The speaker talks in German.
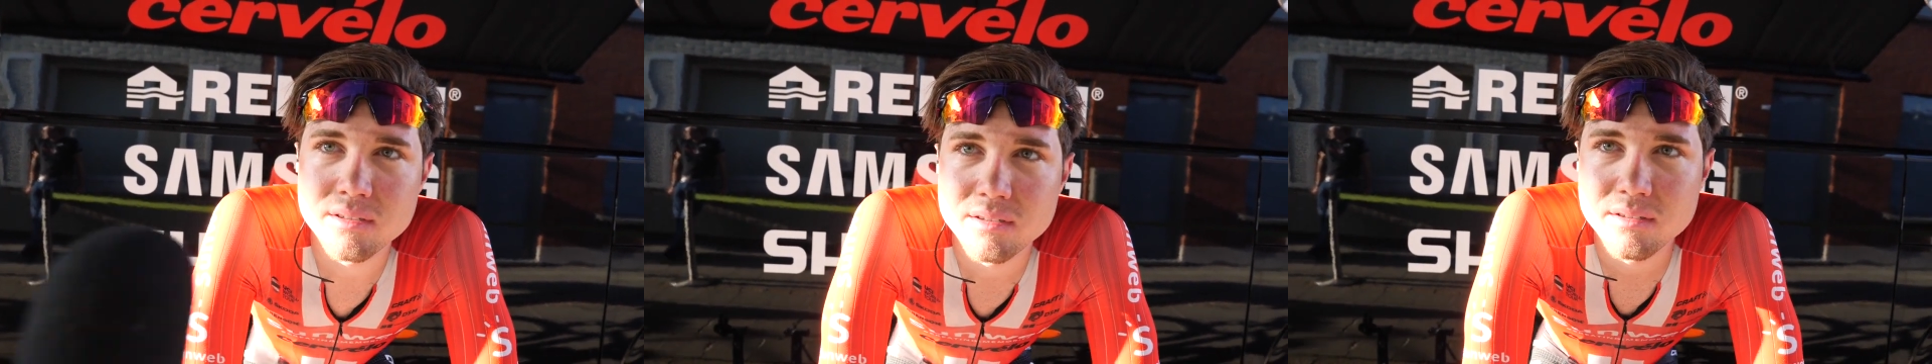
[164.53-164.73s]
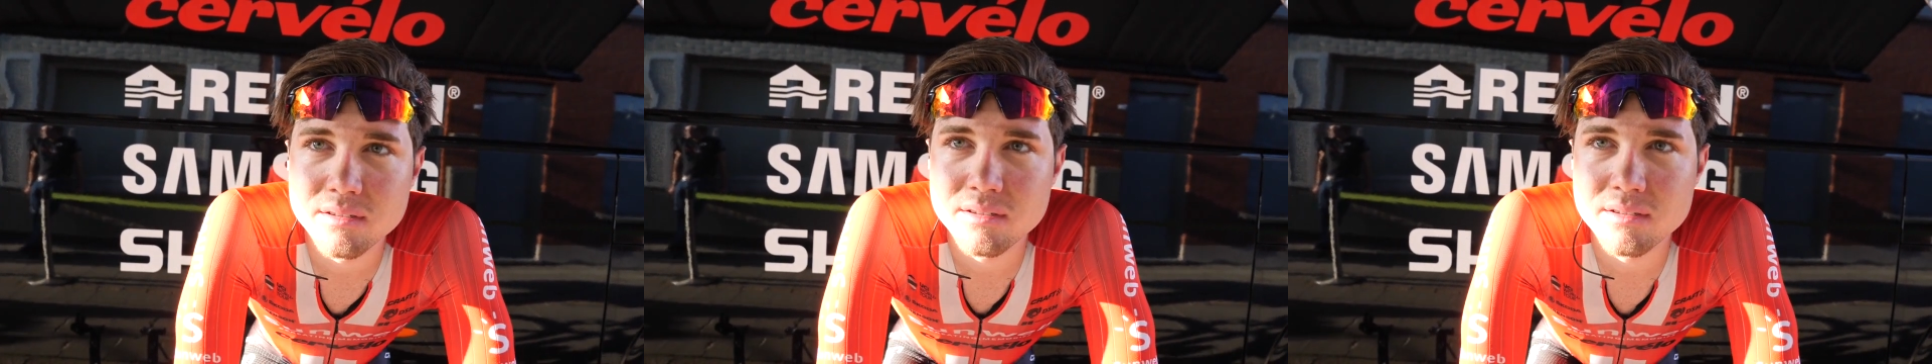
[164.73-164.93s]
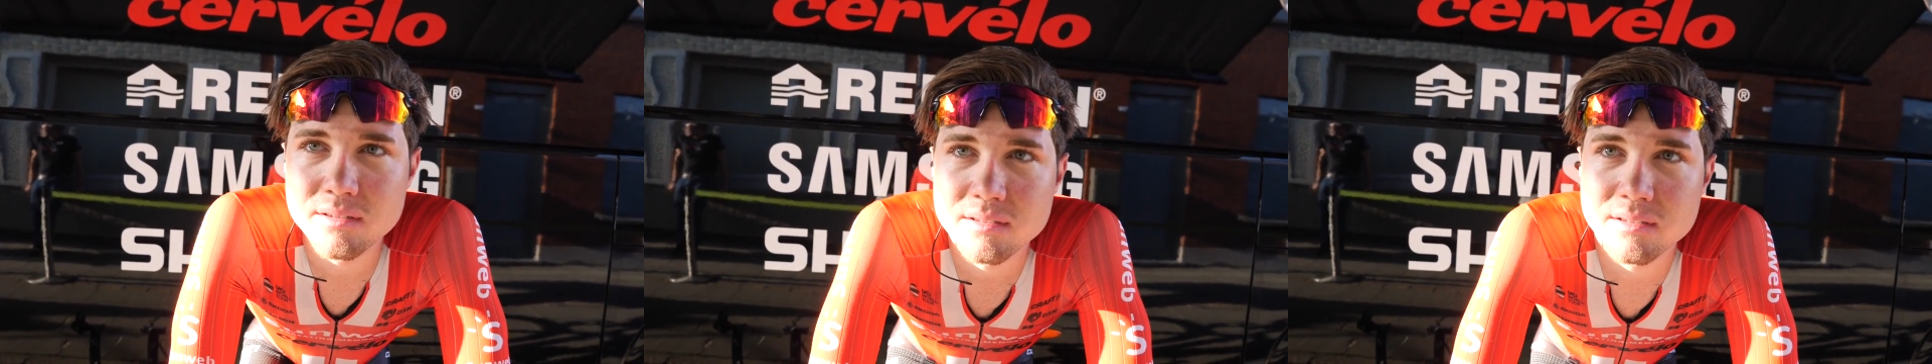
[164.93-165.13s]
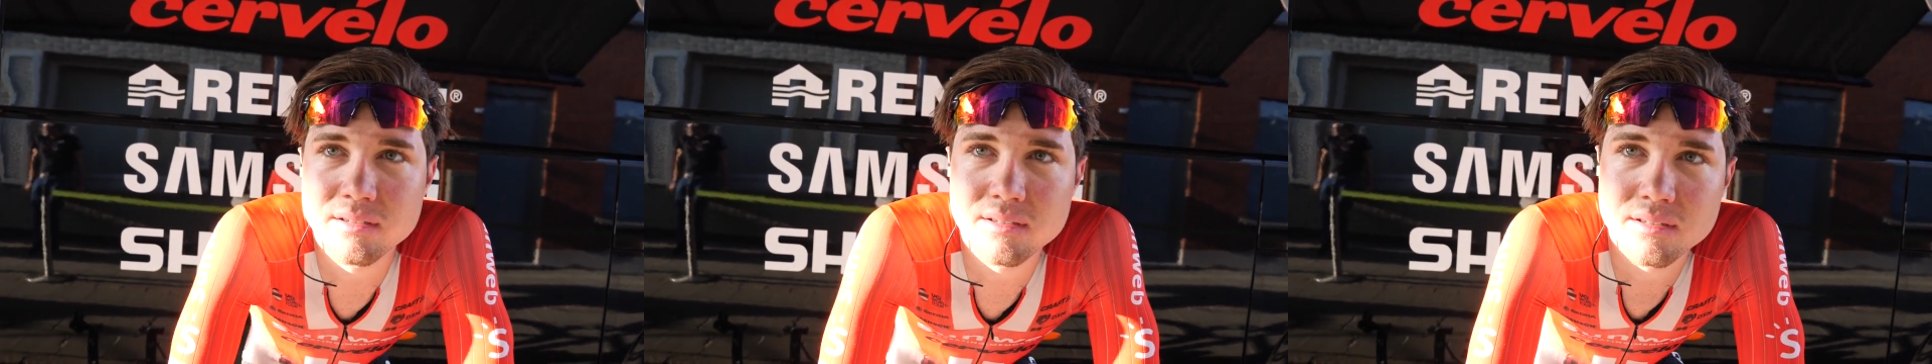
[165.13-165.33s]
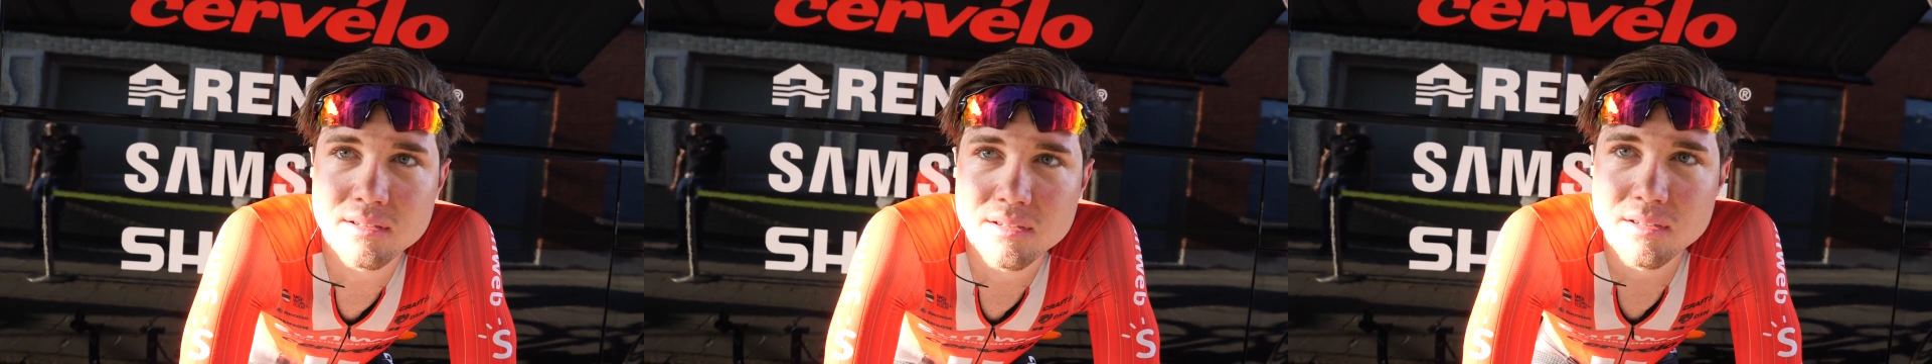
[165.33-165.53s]
Aber
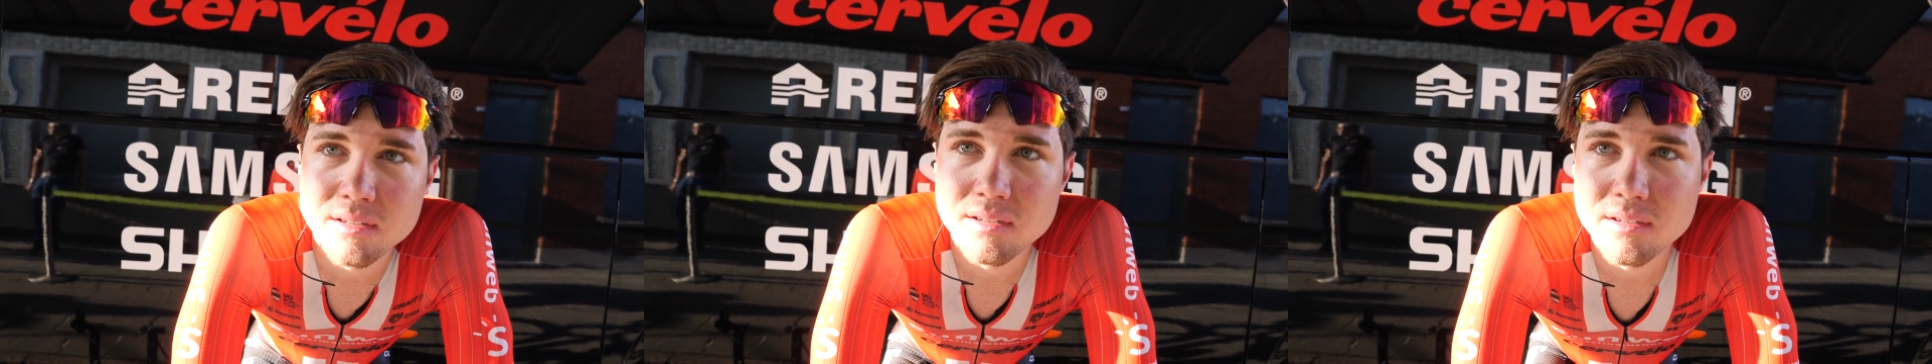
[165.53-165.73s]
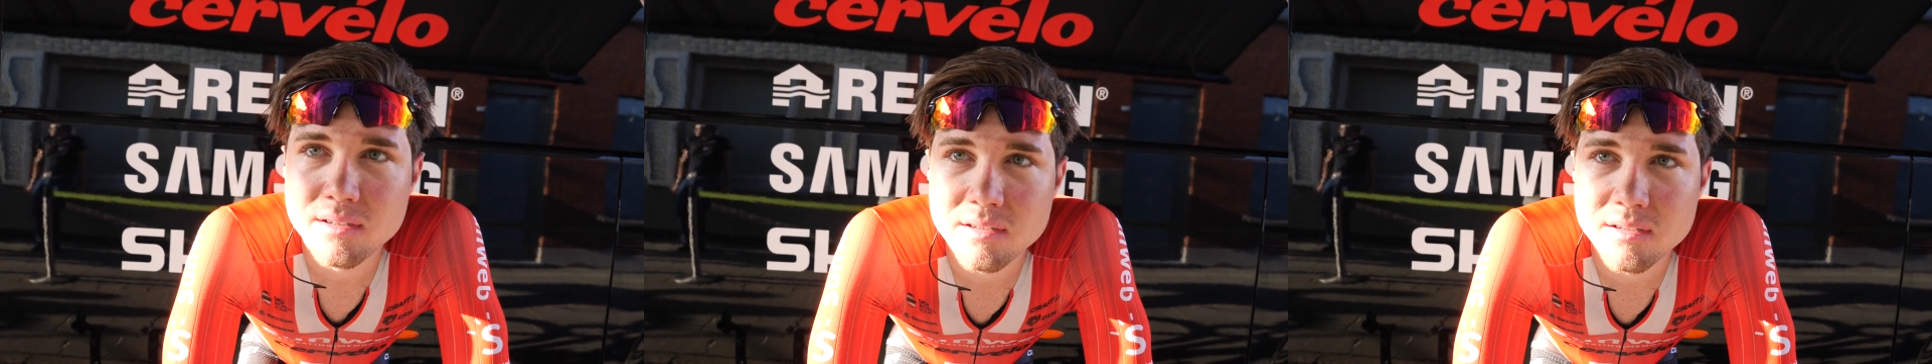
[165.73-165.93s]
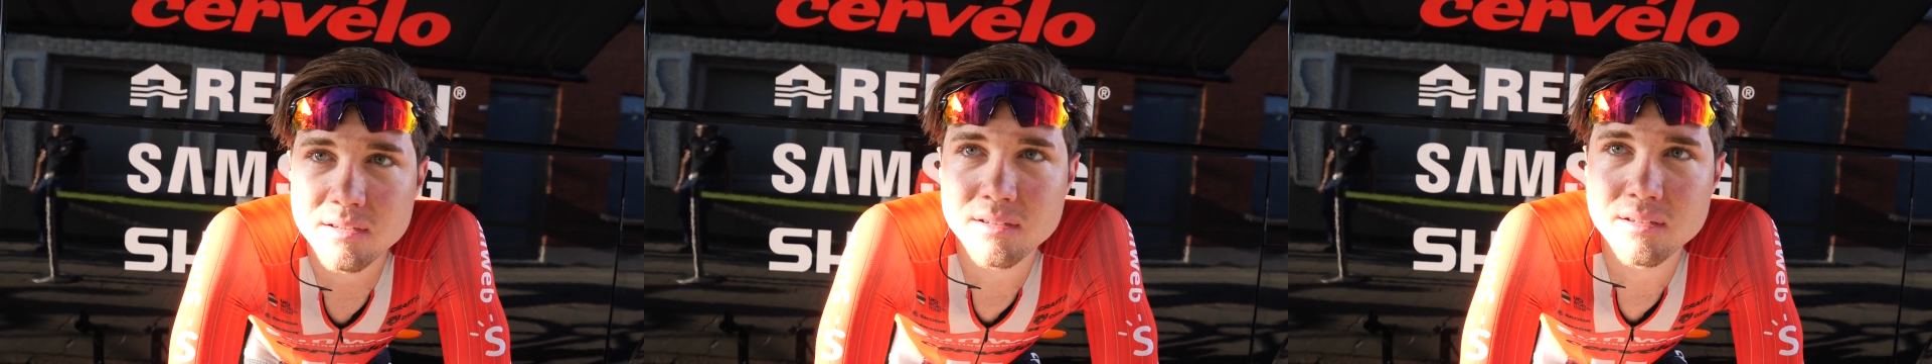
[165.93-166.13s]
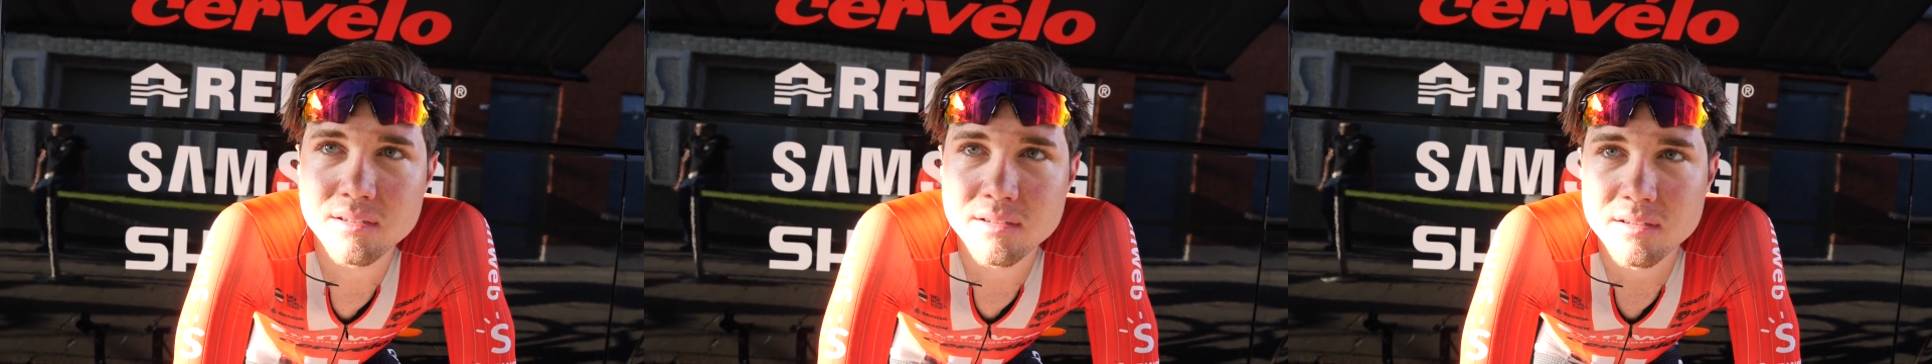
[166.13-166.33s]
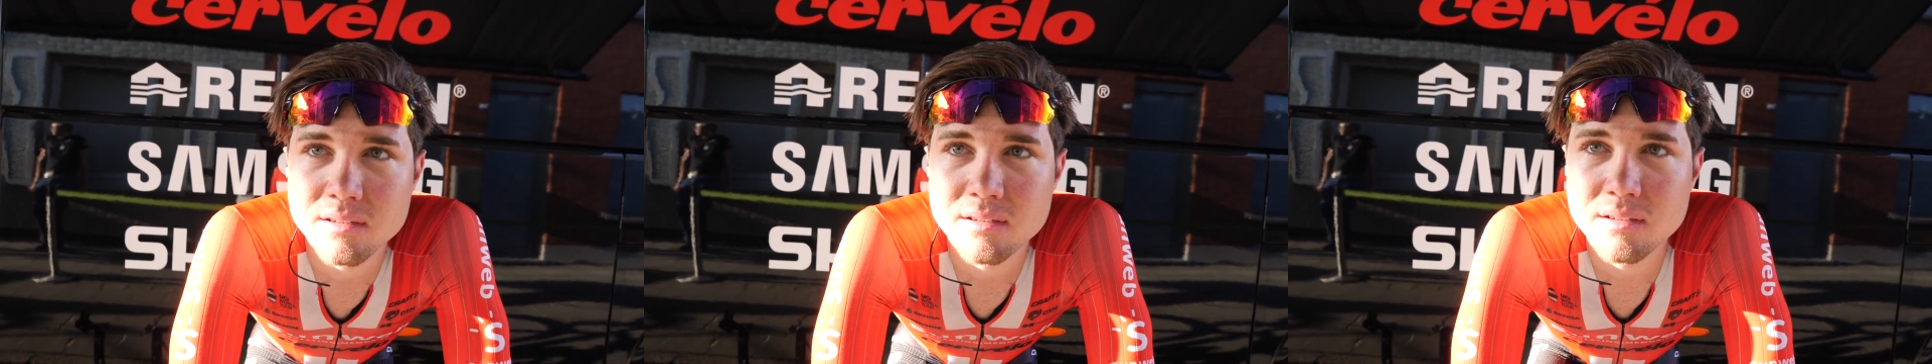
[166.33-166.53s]
im Feld bewegen,
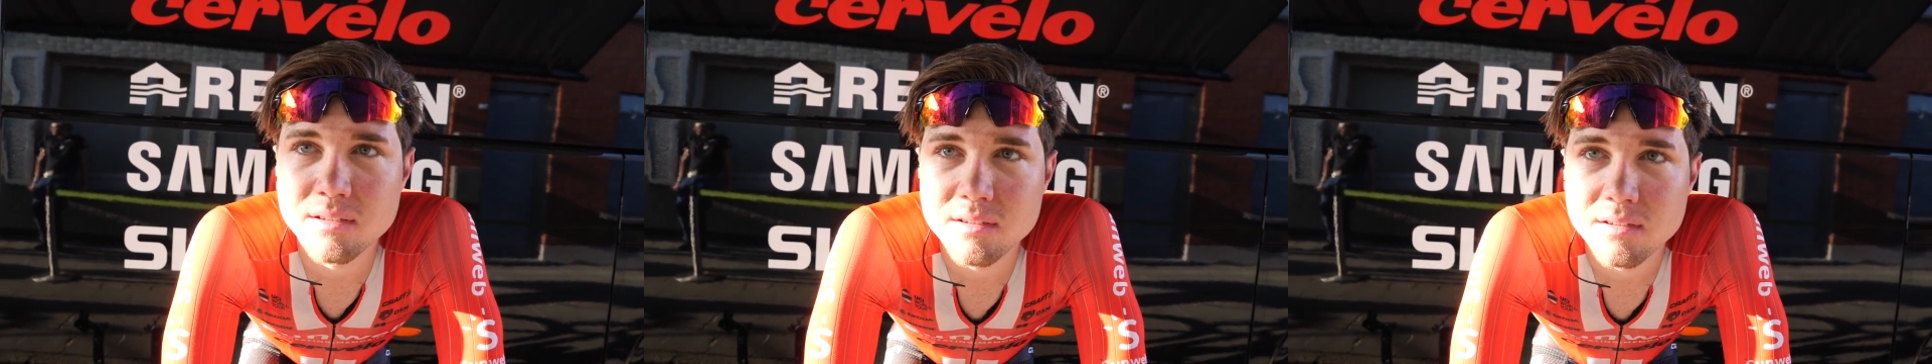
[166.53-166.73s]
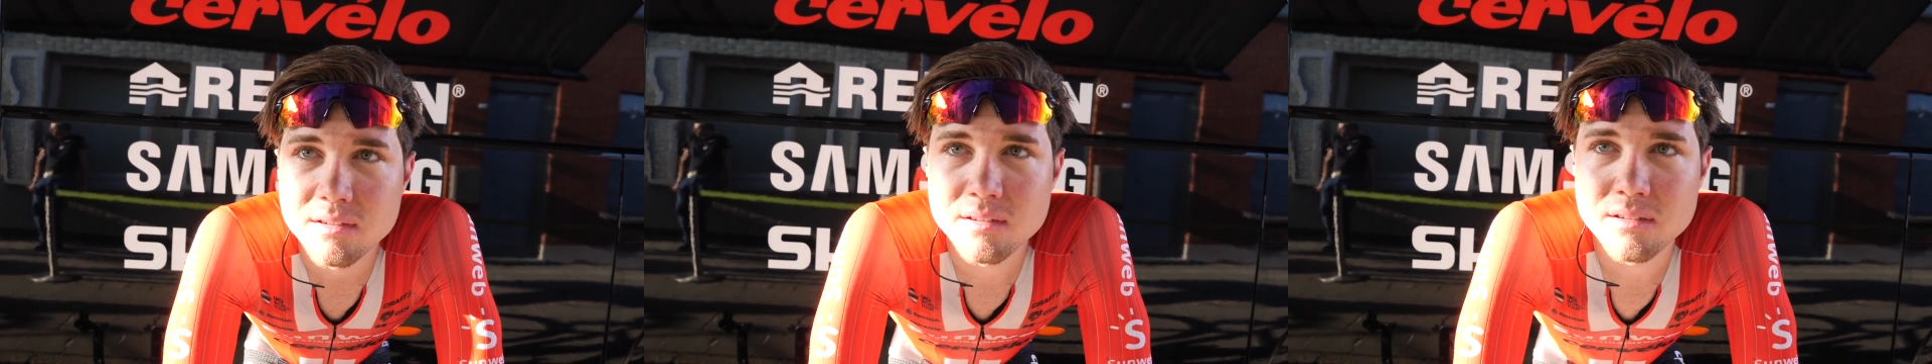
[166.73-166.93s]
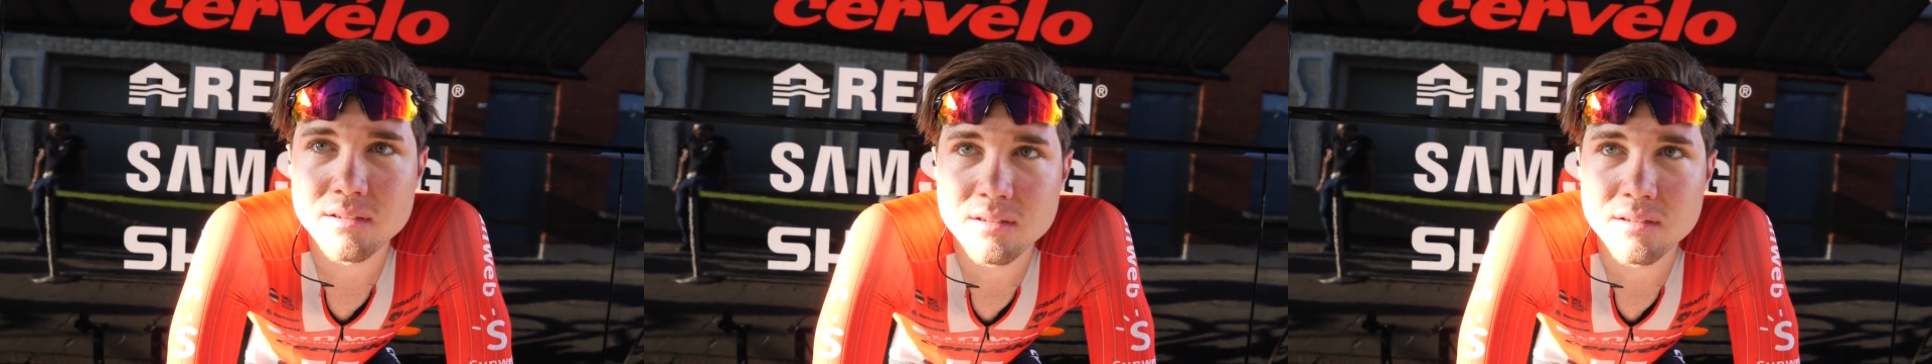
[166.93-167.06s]
Kurven gut nehmen,